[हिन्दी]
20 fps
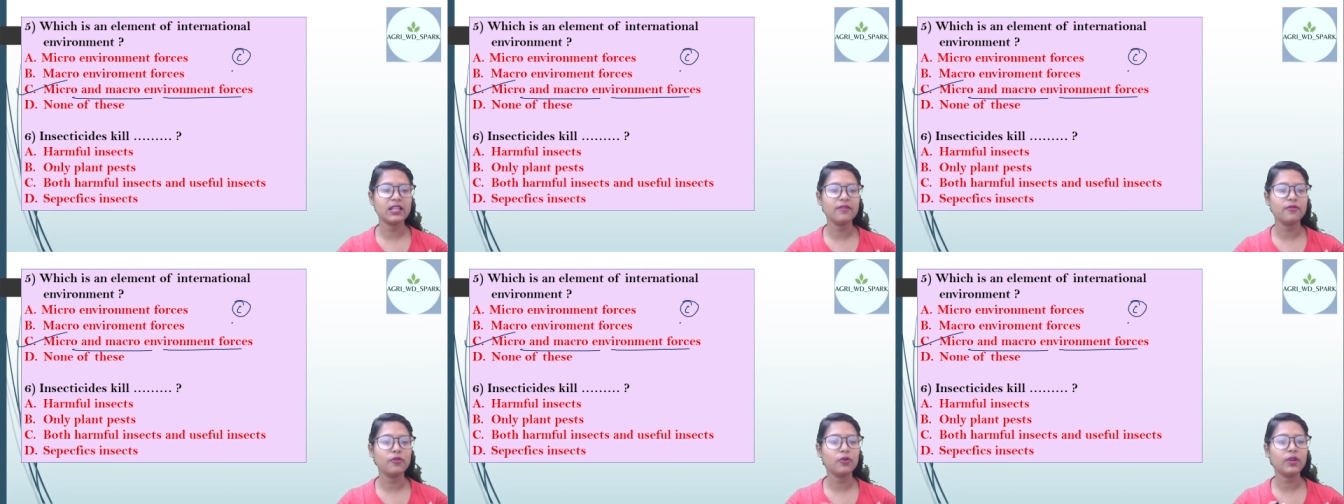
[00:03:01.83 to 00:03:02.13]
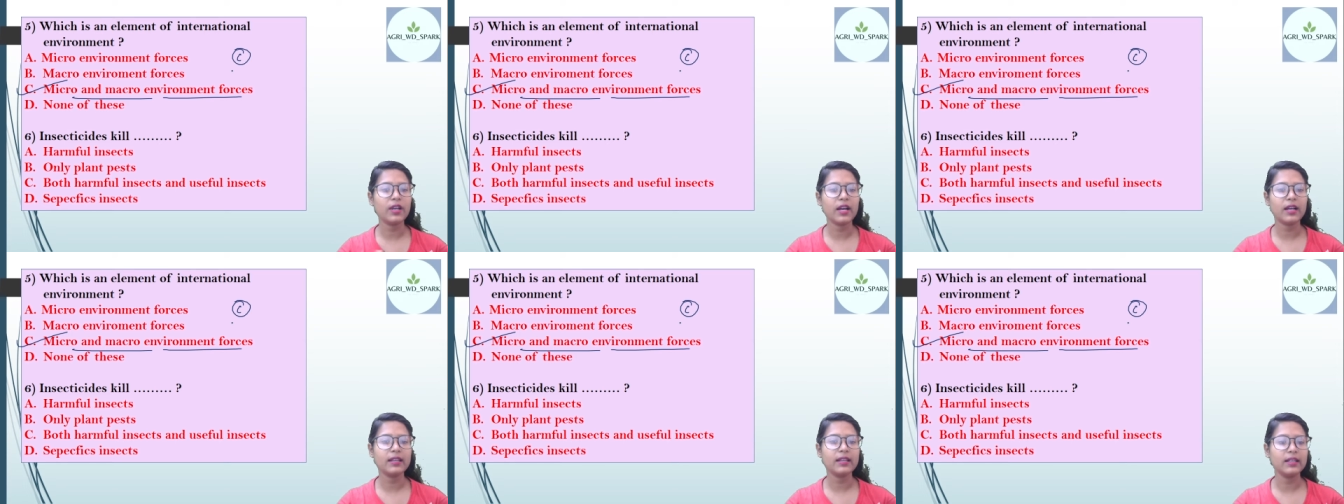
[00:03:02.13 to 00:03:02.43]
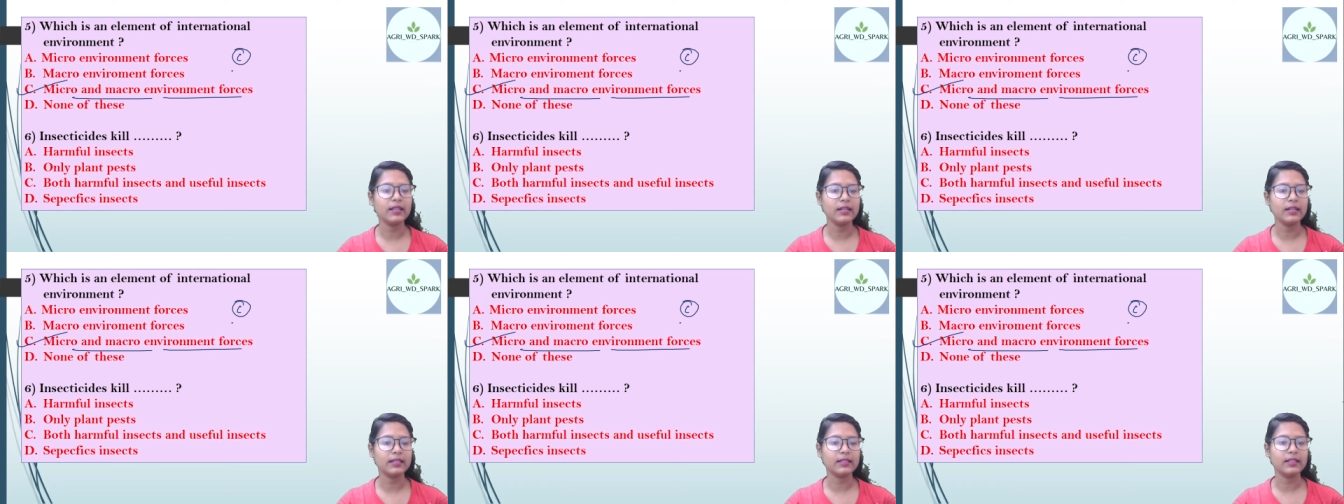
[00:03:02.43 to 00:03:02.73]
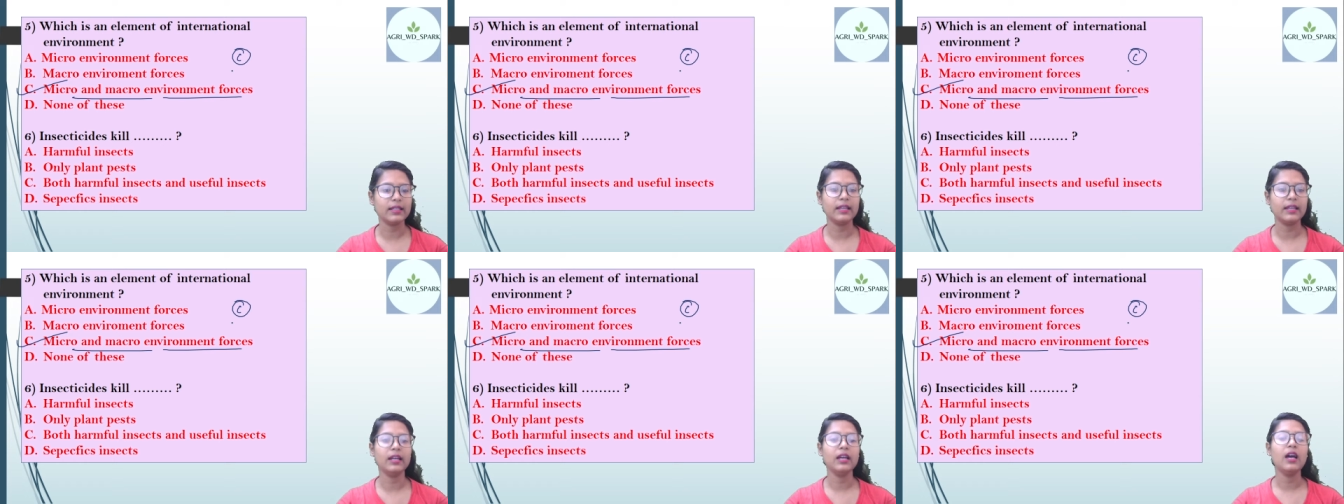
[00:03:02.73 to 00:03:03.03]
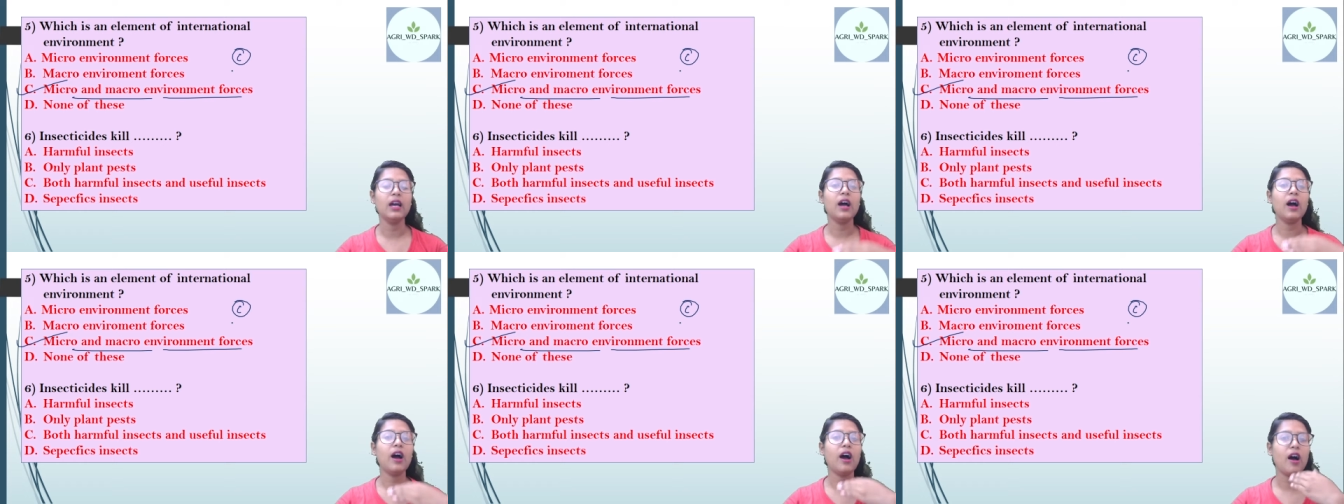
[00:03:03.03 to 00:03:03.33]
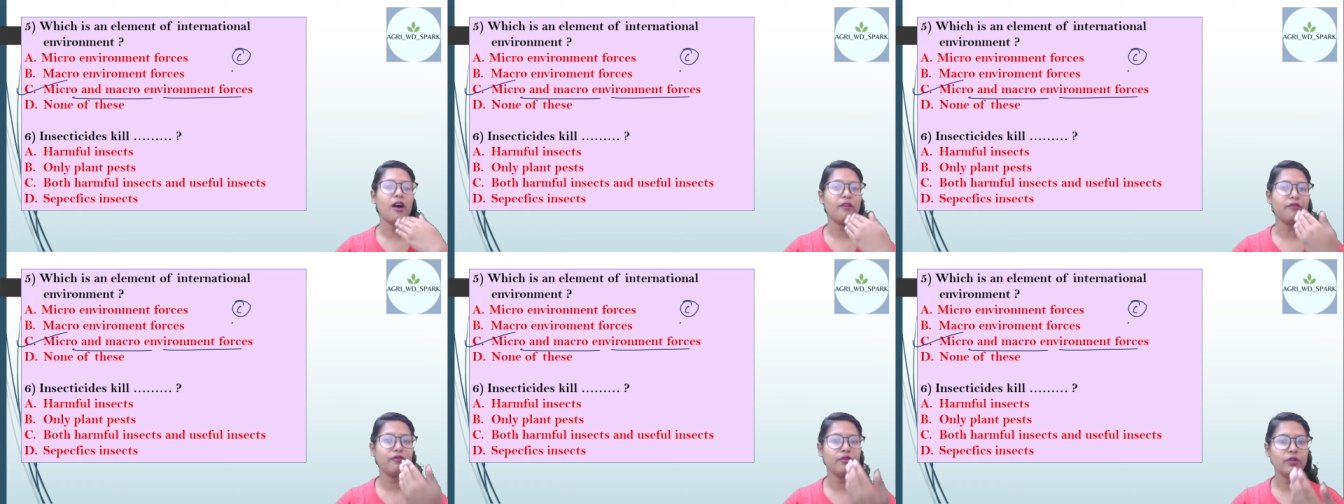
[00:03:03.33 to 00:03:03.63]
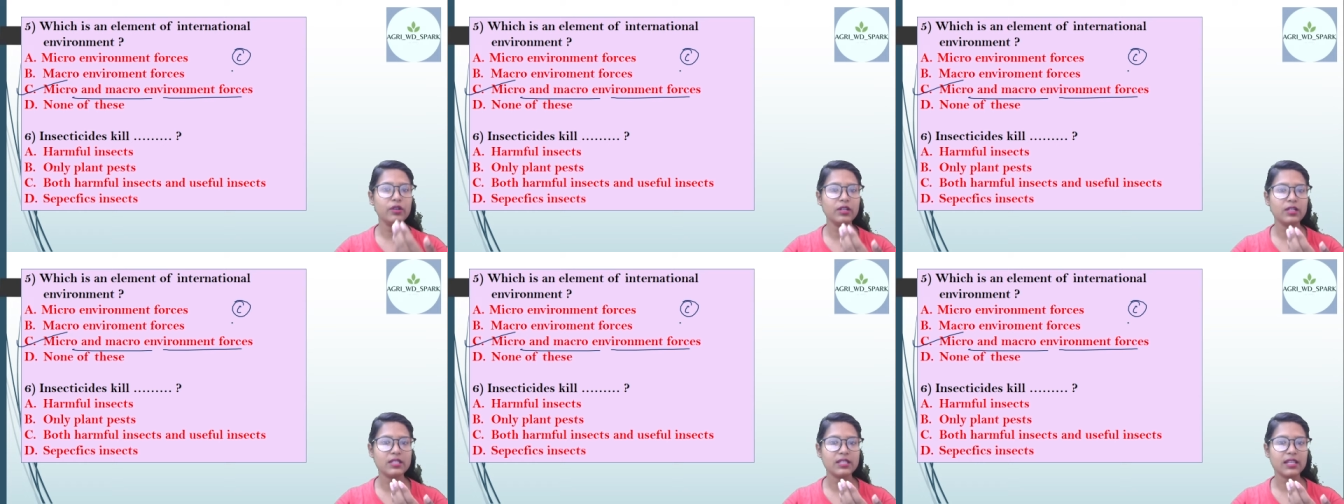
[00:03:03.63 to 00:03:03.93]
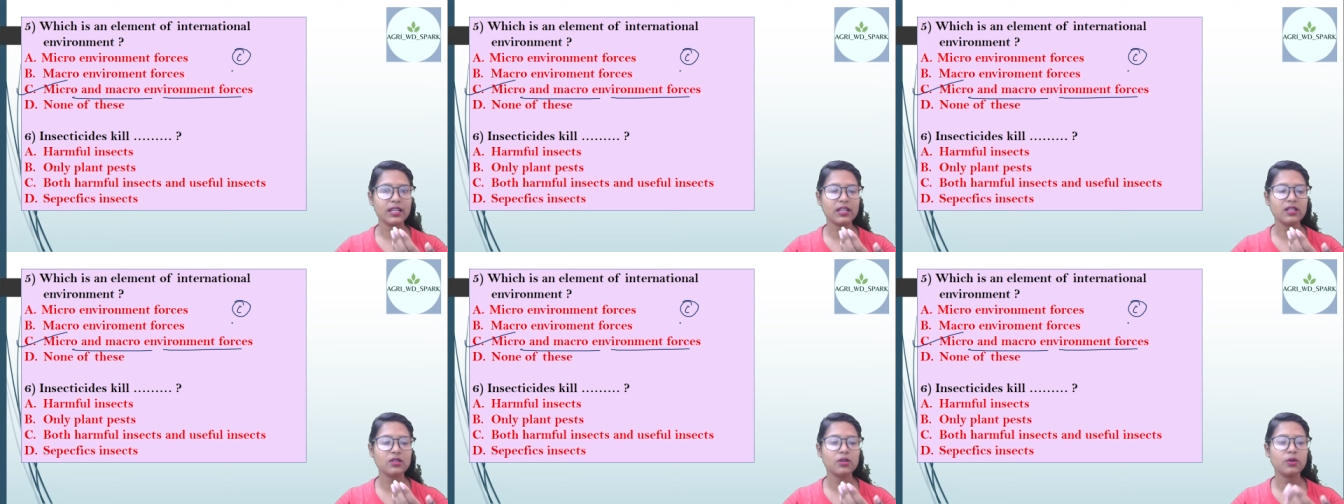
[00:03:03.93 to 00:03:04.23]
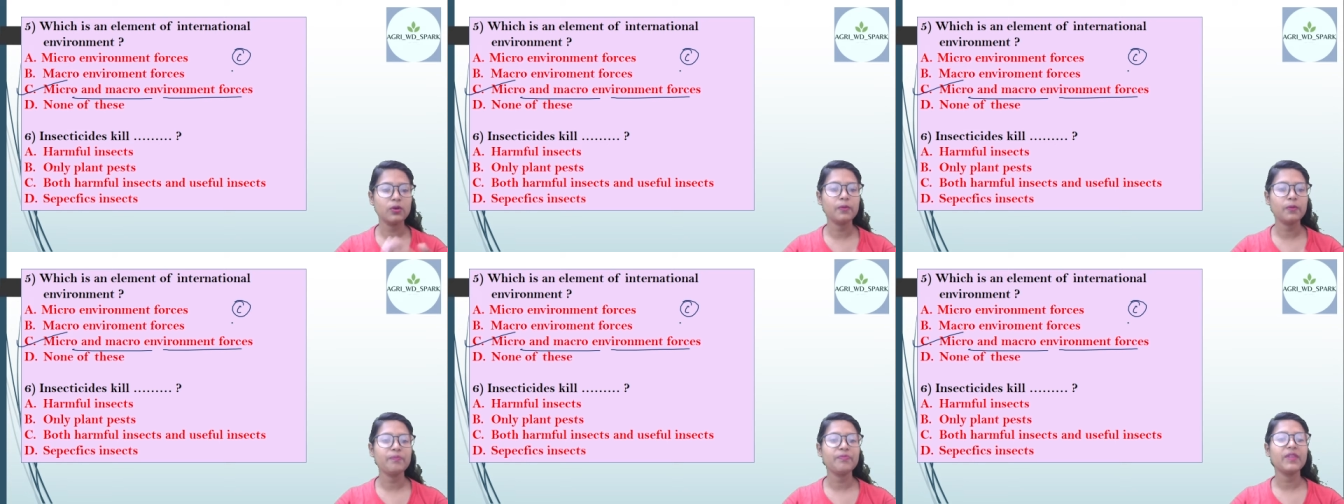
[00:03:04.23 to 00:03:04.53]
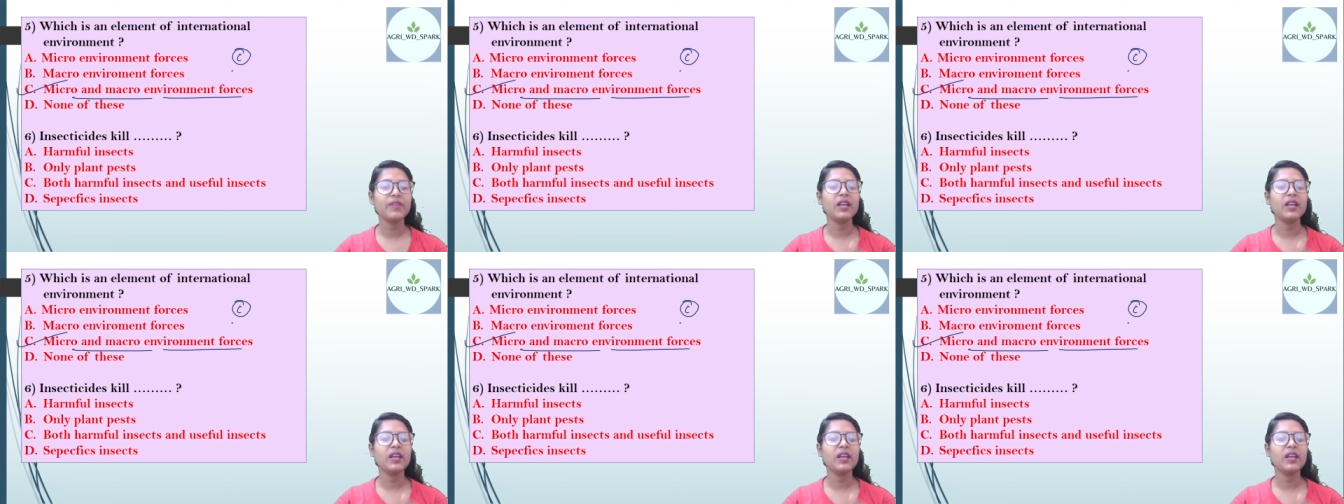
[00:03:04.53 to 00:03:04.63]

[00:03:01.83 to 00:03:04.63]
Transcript: है वो क्या किल करते हैं हार्मफुल इंसेक्ट्स को